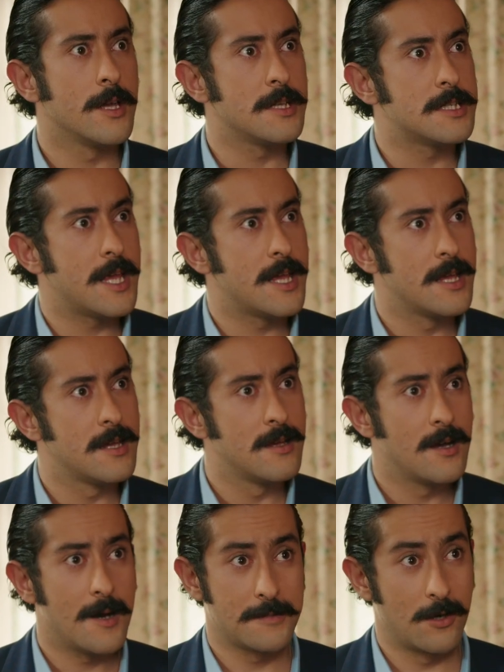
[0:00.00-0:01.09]
Enişte,
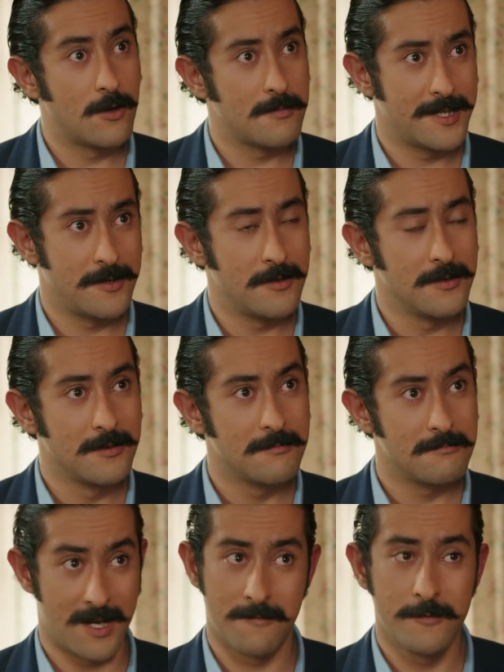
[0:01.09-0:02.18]
aptal olma diyorum.
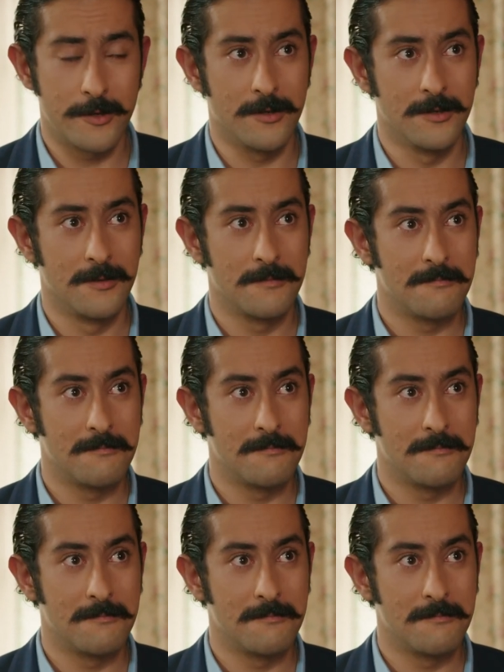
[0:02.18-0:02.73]
Bak vuruyorum.